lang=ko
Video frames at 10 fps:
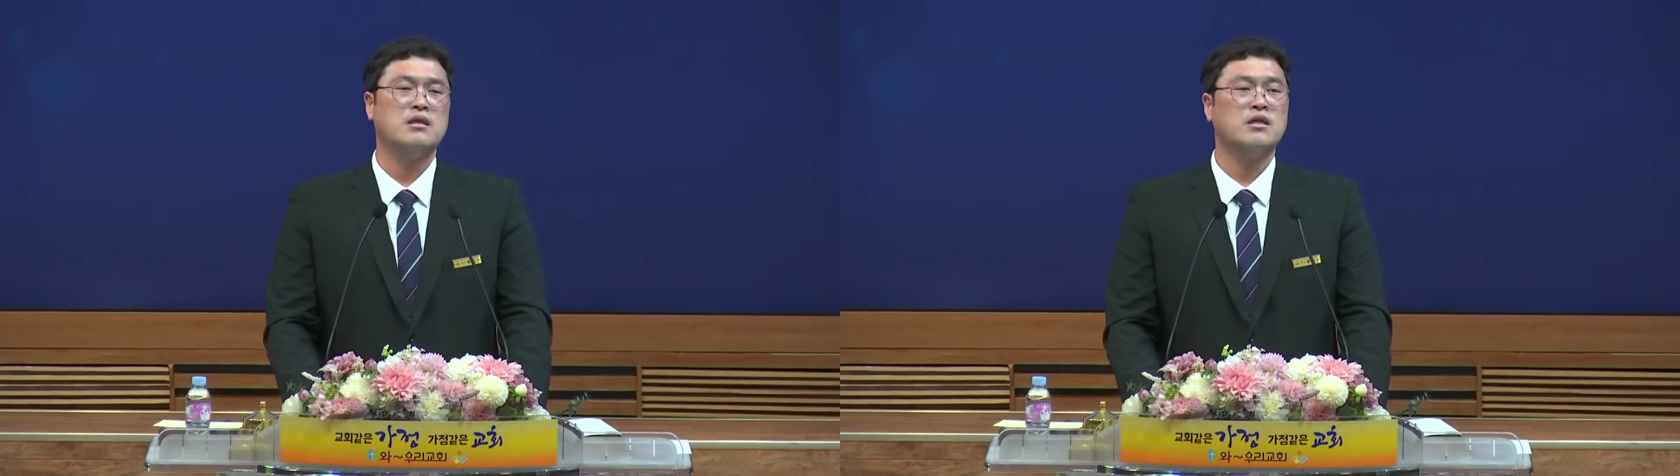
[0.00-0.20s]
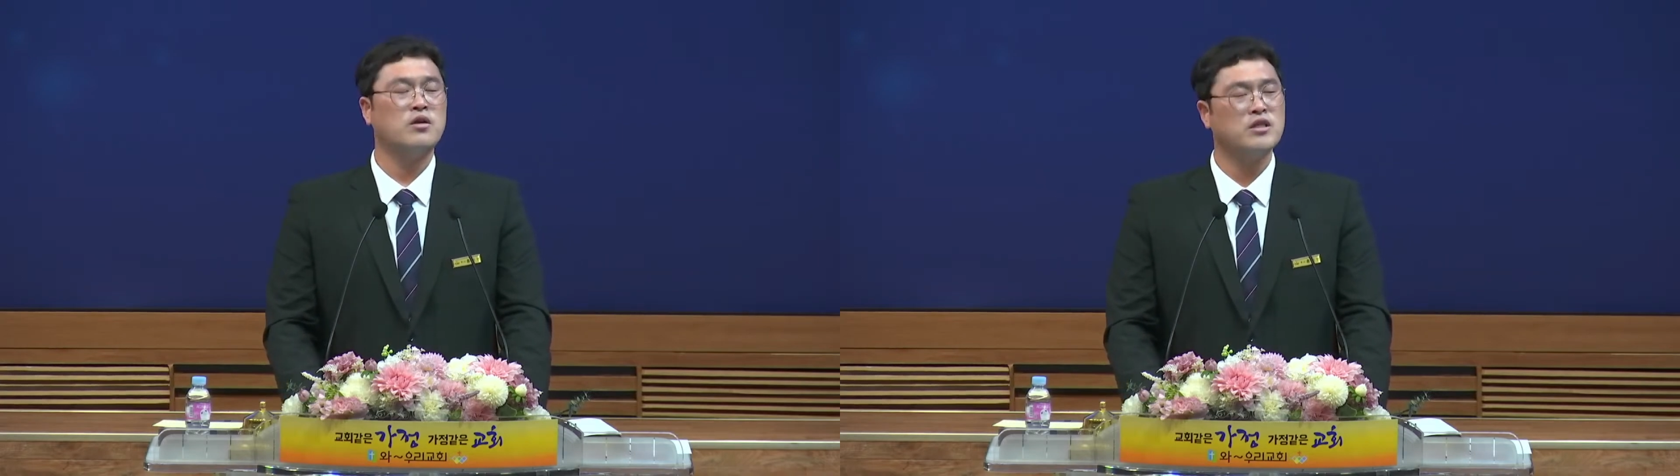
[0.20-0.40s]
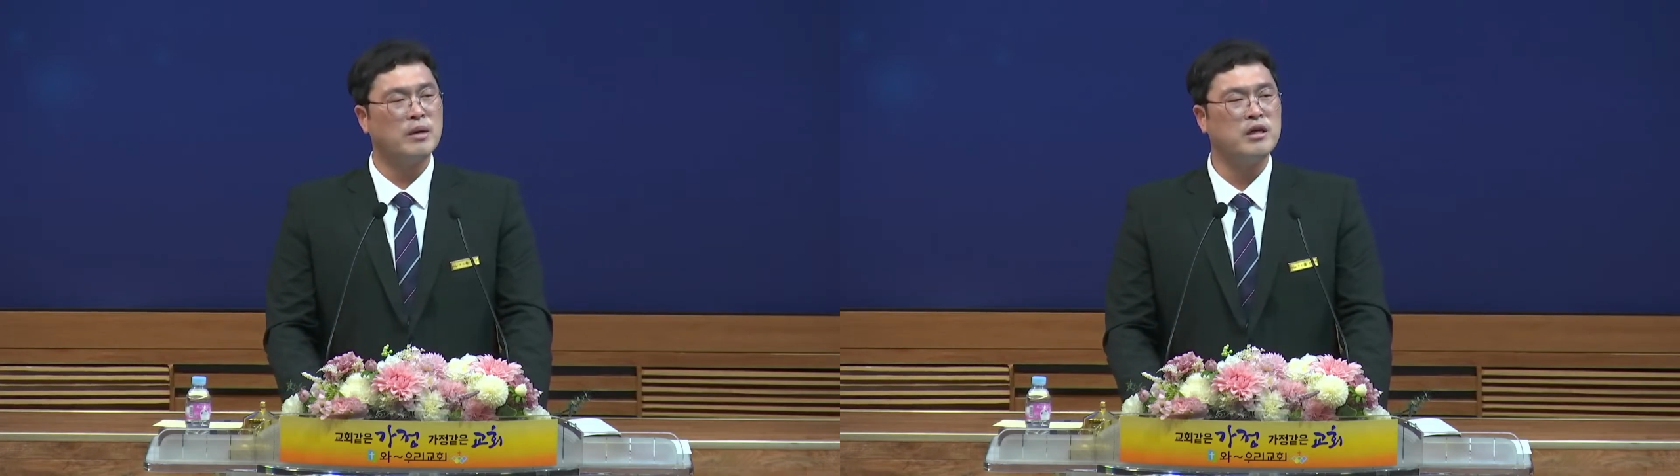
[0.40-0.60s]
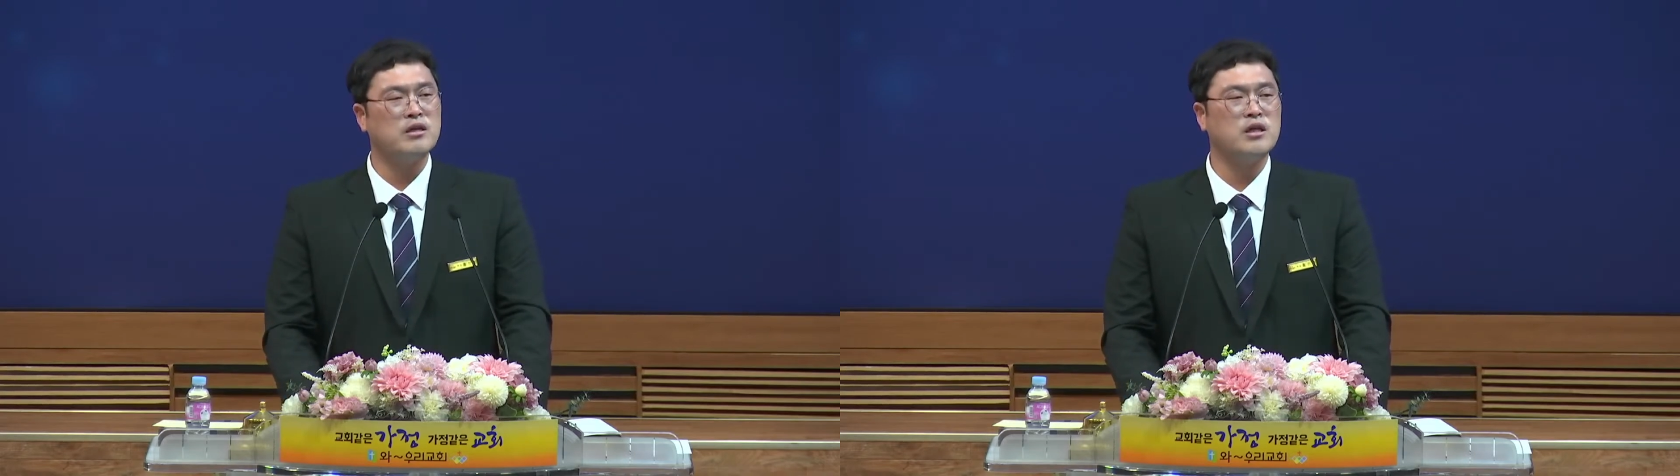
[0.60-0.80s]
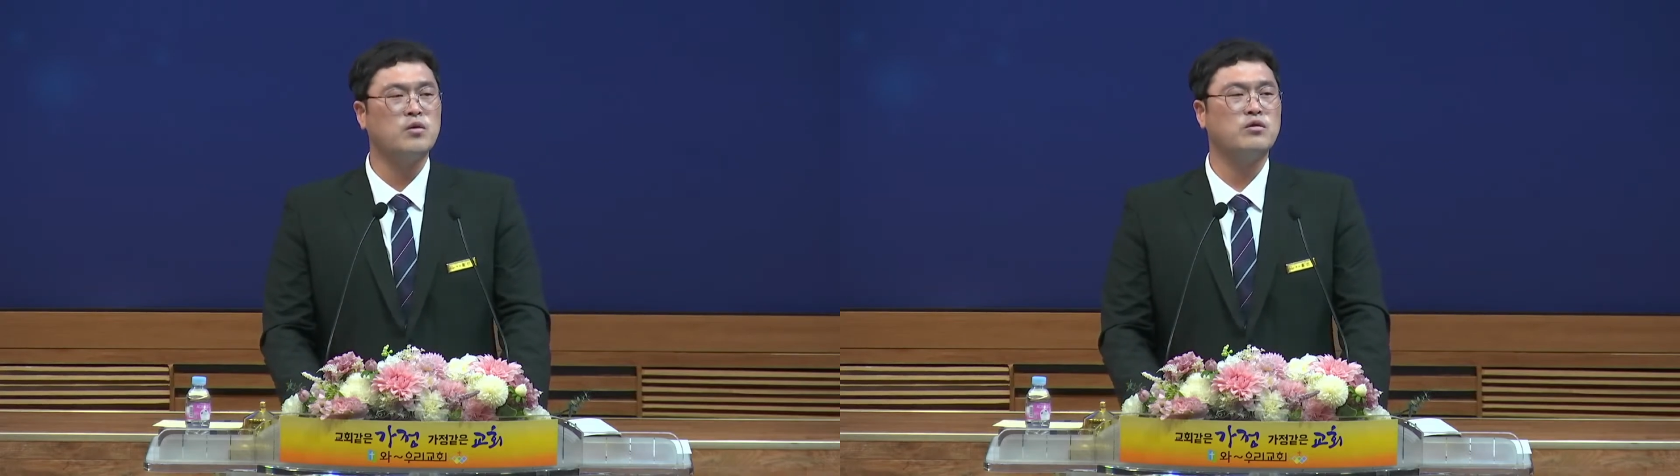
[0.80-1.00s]
그런 예배를
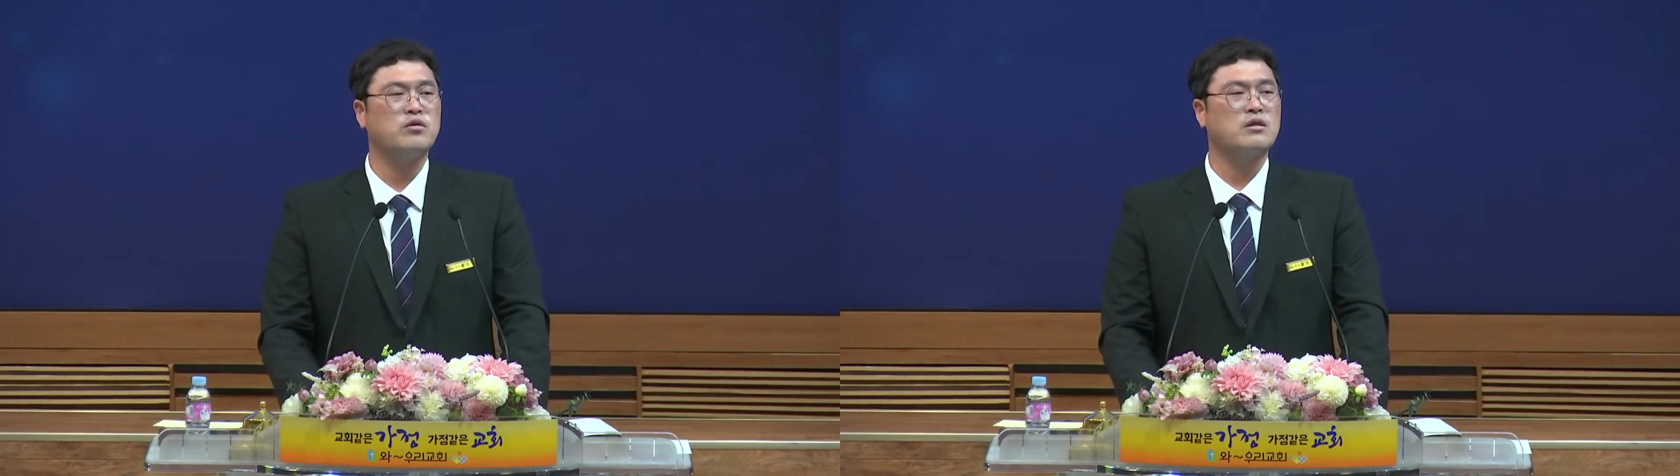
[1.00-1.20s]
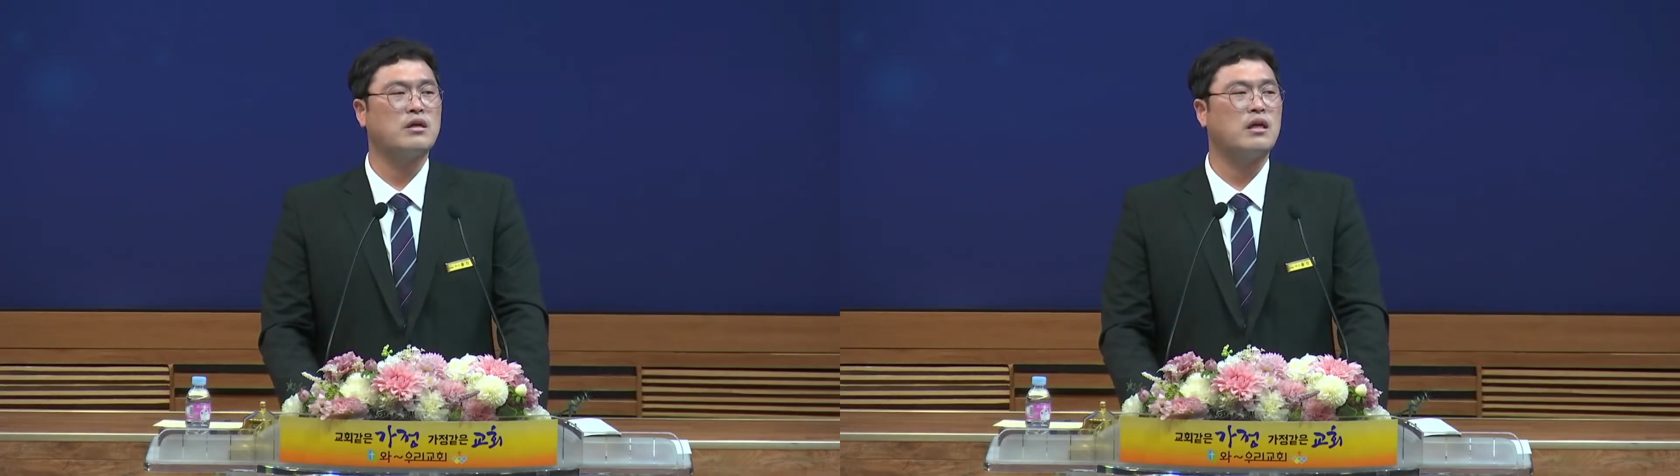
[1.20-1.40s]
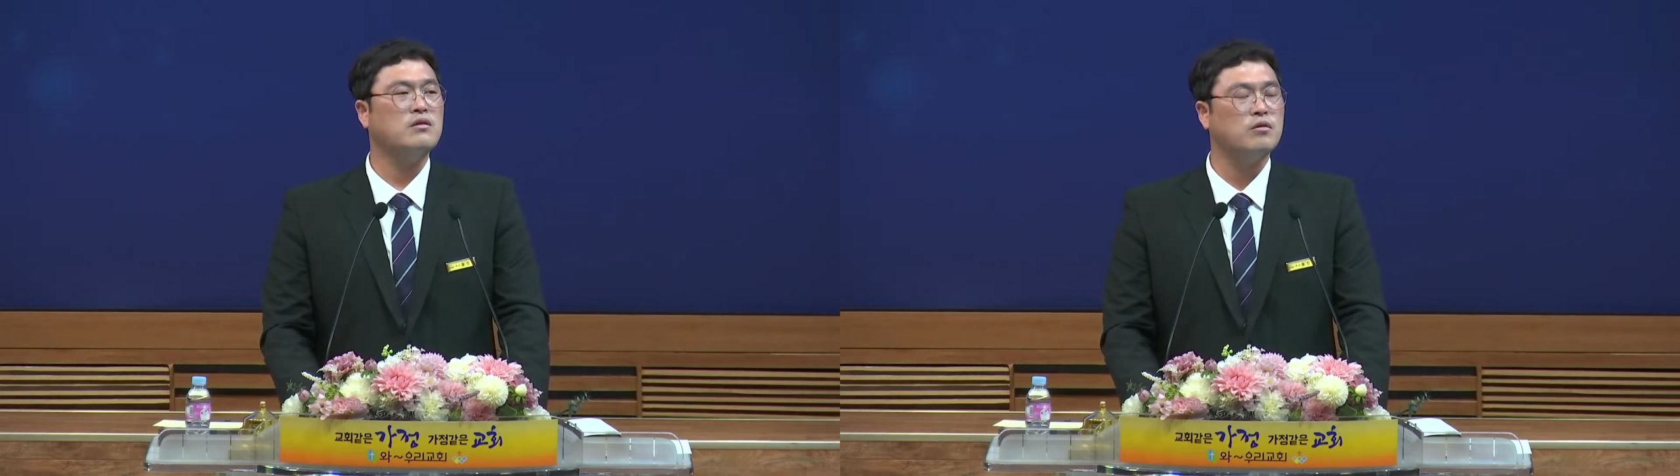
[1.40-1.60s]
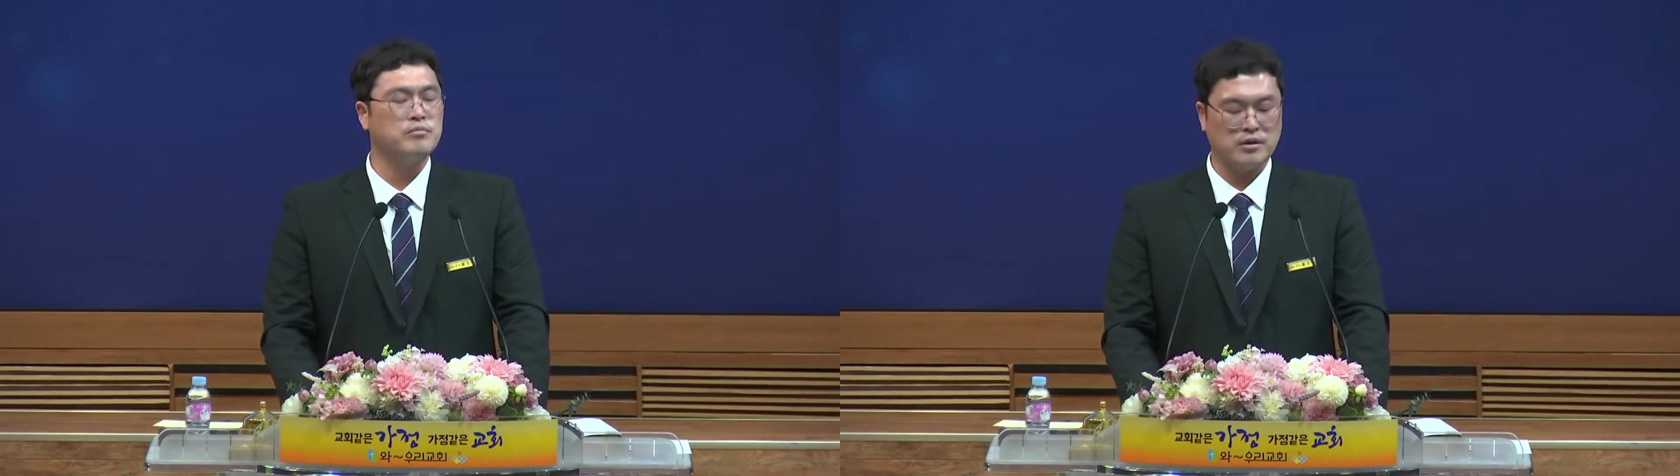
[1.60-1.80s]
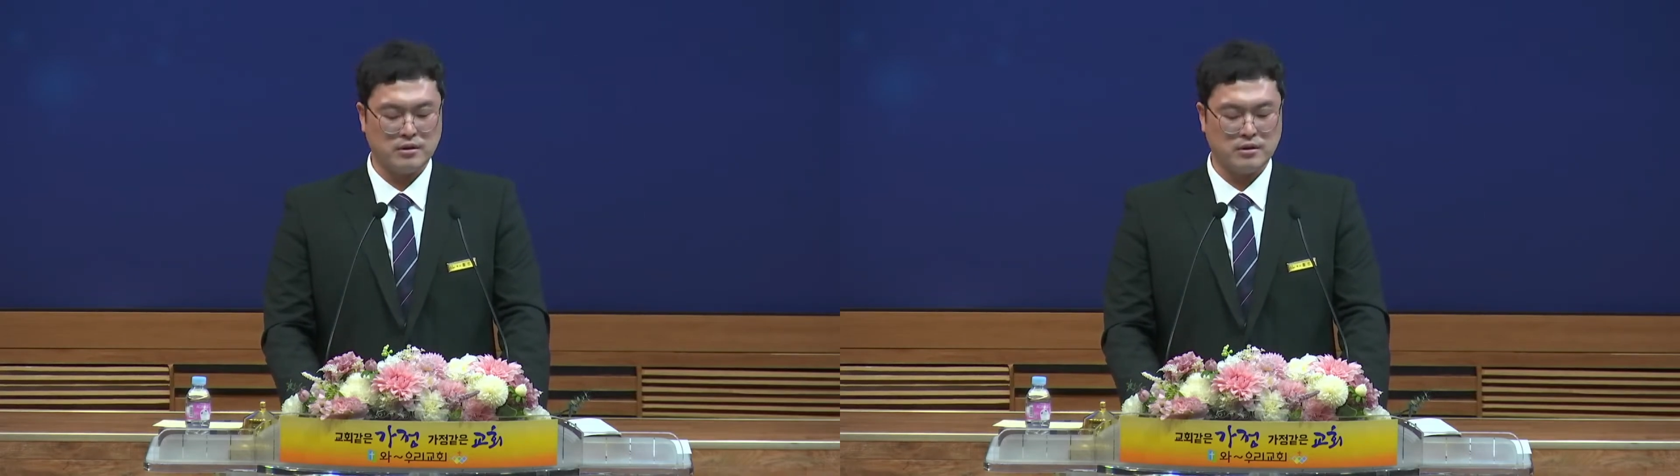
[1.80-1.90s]
드리고 있었다라는 겁니다.